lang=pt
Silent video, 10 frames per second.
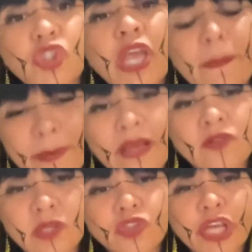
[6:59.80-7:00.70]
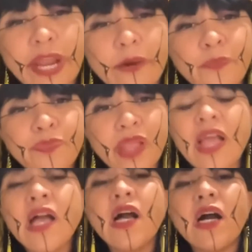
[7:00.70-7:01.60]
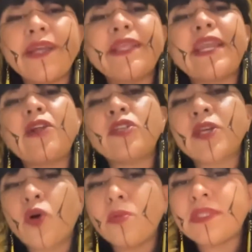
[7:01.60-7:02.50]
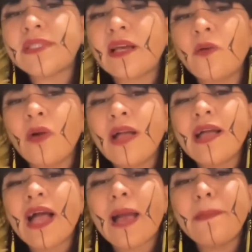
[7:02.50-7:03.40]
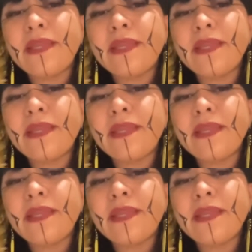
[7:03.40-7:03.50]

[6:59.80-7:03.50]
de repercussão geral. Ainda na nossa comissão, a